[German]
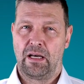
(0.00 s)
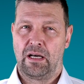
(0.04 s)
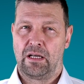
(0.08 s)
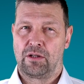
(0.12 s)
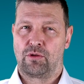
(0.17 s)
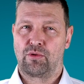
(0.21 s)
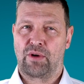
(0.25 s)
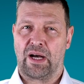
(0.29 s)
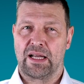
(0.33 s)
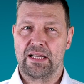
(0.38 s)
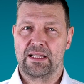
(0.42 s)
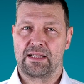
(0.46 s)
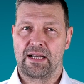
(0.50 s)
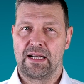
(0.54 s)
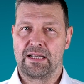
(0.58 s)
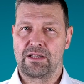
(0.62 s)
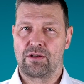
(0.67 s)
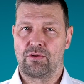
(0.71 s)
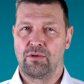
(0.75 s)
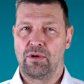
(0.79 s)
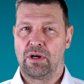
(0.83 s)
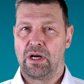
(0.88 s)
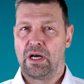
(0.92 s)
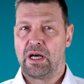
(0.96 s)
Du kannst
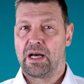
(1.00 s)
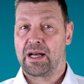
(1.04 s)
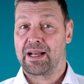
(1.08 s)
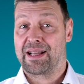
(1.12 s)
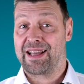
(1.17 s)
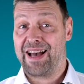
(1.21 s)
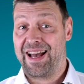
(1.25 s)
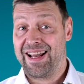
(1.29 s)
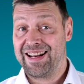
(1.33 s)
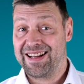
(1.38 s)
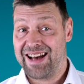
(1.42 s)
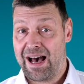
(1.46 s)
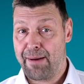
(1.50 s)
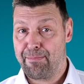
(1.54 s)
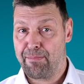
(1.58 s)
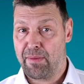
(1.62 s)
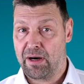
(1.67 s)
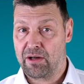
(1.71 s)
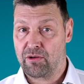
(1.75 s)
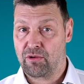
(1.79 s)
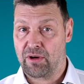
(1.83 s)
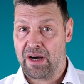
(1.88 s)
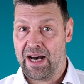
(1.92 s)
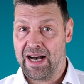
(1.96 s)
also keine
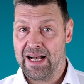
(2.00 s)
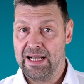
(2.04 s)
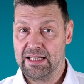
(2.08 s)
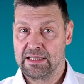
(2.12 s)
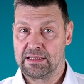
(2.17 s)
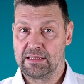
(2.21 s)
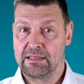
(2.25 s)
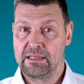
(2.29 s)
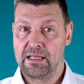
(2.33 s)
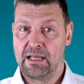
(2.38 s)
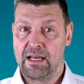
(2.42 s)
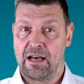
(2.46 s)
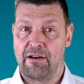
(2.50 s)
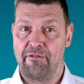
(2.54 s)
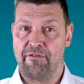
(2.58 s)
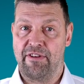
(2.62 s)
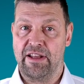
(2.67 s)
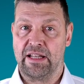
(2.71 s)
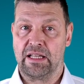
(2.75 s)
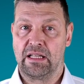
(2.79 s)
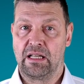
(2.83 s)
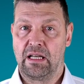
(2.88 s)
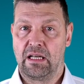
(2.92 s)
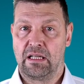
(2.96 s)
Abmahnung erhalten,
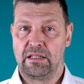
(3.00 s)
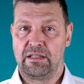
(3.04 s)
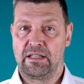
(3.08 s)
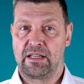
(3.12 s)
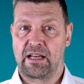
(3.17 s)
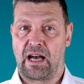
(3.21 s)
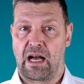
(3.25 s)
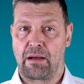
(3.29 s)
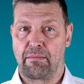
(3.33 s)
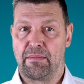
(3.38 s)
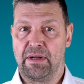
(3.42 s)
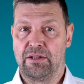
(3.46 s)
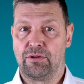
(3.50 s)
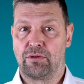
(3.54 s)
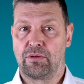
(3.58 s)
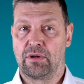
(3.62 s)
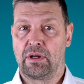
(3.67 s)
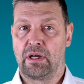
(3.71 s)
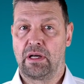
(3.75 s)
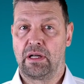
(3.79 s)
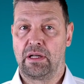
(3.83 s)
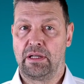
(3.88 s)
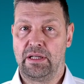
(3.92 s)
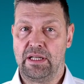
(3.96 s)
wenn die Krankmeldung
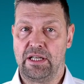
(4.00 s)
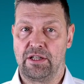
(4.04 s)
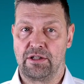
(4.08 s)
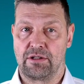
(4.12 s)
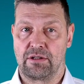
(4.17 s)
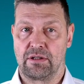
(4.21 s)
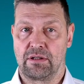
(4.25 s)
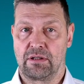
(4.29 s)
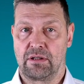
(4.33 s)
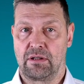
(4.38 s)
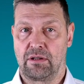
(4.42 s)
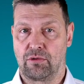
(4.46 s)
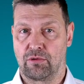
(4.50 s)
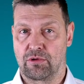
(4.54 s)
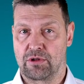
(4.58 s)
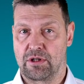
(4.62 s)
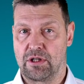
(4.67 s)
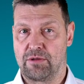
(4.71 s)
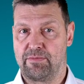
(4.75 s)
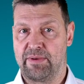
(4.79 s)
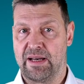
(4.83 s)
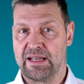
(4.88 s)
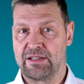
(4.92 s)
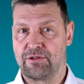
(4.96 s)
nicht durch
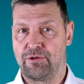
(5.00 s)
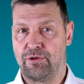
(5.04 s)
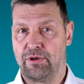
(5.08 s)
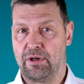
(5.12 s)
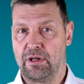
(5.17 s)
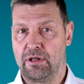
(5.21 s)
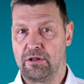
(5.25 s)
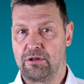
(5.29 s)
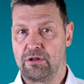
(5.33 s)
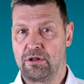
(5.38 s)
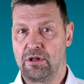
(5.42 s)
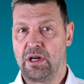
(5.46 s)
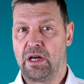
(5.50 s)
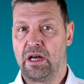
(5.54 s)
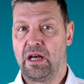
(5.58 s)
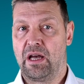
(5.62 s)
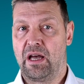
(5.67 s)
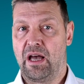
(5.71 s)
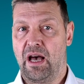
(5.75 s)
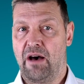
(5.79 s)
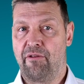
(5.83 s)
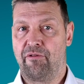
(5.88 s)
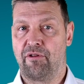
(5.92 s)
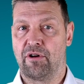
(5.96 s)
dich persönlich
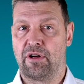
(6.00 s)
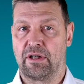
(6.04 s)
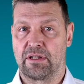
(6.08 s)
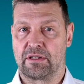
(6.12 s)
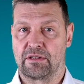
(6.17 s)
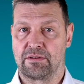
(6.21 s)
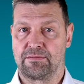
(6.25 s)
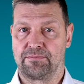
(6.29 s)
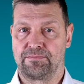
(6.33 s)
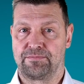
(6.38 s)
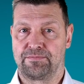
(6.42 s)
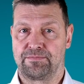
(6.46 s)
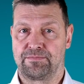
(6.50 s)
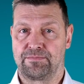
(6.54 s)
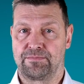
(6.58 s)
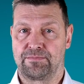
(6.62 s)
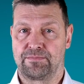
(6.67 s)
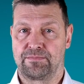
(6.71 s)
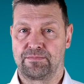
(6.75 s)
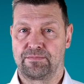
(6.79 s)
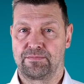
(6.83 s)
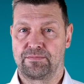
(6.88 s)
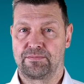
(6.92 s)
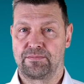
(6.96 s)
erfolgt.
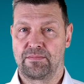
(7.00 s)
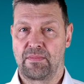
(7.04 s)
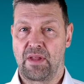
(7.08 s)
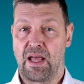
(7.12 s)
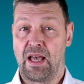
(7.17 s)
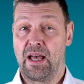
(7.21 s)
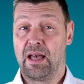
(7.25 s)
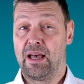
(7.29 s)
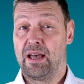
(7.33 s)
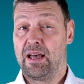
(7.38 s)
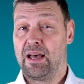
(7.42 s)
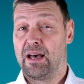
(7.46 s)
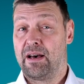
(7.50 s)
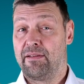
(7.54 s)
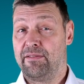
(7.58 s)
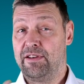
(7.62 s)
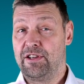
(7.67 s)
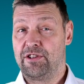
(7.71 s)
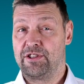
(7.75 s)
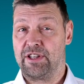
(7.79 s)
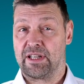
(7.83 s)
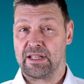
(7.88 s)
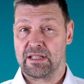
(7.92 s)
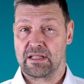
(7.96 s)

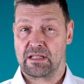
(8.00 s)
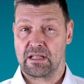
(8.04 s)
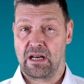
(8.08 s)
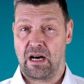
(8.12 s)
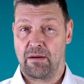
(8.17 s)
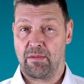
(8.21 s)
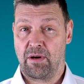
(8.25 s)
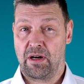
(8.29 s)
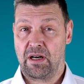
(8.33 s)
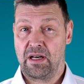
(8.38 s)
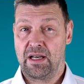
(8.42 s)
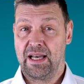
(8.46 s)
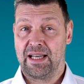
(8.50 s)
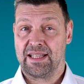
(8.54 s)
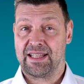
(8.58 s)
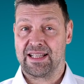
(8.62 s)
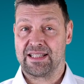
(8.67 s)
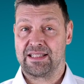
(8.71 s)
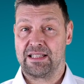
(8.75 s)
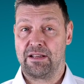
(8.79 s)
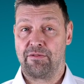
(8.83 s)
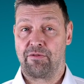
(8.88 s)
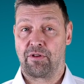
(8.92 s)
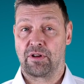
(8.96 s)
Wichtig ist aber,
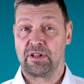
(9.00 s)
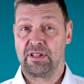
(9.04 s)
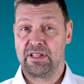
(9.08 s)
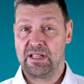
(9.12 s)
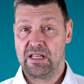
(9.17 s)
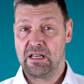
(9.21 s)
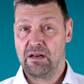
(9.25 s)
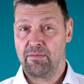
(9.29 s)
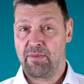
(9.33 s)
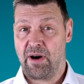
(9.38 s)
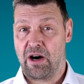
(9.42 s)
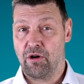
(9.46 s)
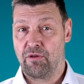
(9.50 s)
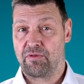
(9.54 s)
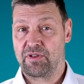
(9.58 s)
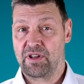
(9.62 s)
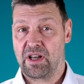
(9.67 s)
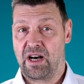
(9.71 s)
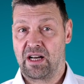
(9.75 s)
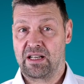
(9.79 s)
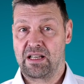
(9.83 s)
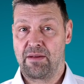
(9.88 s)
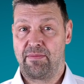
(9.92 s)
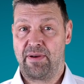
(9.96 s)
dass die von dir
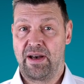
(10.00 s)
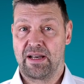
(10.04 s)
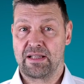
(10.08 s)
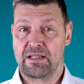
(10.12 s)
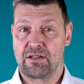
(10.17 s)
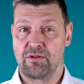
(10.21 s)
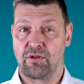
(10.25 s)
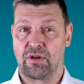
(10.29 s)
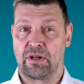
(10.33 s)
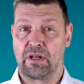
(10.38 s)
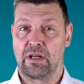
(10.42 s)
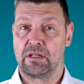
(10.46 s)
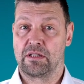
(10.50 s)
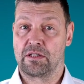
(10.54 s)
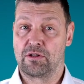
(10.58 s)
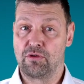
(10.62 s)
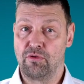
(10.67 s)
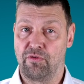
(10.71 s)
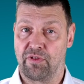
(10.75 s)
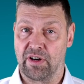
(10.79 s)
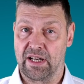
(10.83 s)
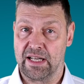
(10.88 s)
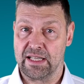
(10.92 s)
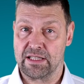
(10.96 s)
beauftragte Person
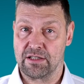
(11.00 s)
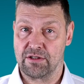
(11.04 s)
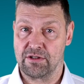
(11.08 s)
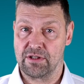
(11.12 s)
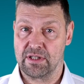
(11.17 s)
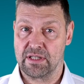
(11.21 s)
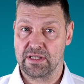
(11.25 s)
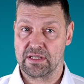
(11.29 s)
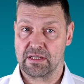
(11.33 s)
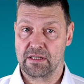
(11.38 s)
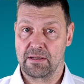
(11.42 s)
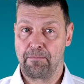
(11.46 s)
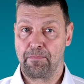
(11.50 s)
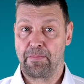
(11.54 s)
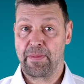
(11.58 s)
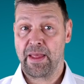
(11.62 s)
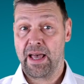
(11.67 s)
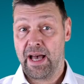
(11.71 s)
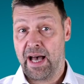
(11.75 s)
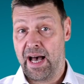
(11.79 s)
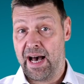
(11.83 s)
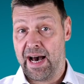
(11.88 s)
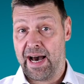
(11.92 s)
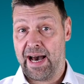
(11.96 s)
zuverlässig ist.
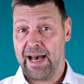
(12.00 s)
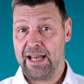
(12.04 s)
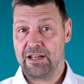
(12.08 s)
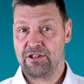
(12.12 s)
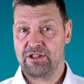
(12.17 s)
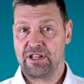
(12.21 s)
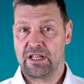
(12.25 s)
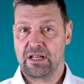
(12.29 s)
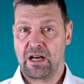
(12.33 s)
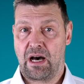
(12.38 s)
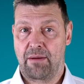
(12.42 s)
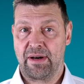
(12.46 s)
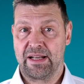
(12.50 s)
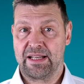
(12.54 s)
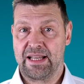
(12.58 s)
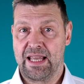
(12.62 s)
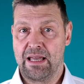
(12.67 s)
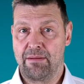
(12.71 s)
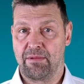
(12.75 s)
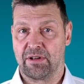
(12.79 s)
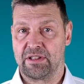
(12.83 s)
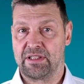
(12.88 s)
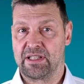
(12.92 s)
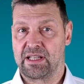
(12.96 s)
Erreicht den
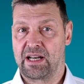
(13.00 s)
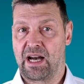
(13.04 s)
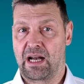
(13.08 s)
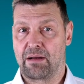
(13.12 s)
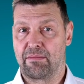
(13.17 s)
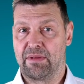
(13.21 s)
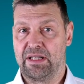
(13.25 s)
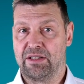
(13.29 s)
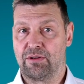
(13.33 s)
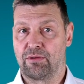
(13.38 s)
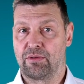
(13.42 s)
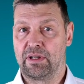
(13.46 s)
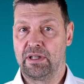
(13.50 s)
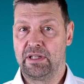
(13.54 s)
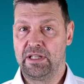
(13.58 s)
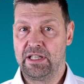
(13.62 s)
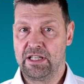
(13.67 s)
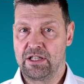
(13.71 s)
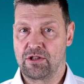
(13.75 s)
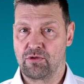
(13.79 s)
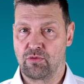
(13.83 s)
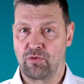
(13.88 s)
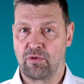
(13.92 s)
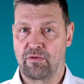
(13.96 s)
Arbeitgeber die Krankmeldung
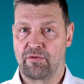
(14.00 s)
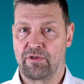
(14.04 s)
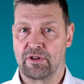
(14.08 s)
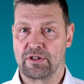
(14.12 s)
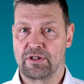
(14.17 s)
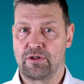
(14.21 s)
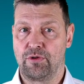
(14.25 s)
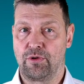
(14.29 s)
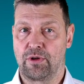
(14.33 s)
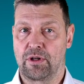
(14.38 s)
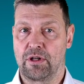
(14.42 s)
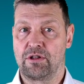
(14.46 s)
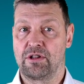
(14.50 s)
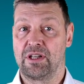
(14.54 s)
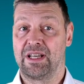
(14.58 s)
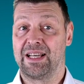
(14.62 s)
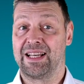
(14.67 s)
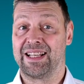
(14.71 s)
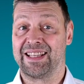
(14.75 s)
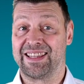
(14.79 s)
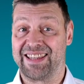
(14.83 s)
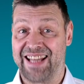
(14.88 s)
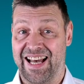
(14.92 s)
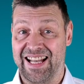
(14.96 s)
nicht unverzüglich,
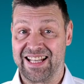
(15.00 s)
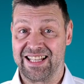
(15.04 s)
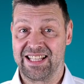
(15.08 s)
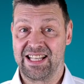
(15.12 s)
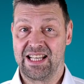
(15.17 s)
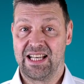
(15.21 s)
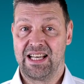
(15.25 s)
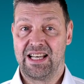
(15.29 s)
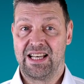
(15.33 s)
dann